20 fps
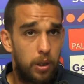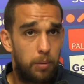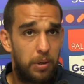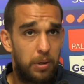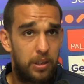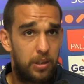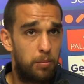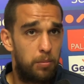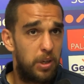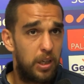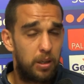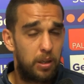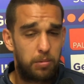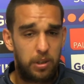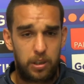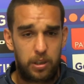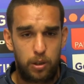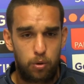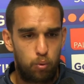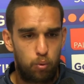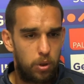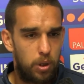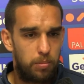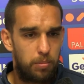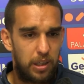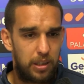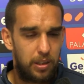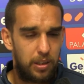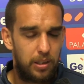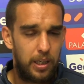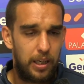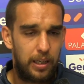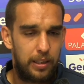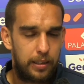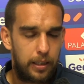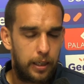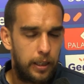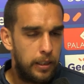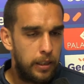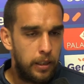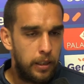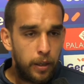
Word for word: da parte mia, da parte sua, da parte di altri,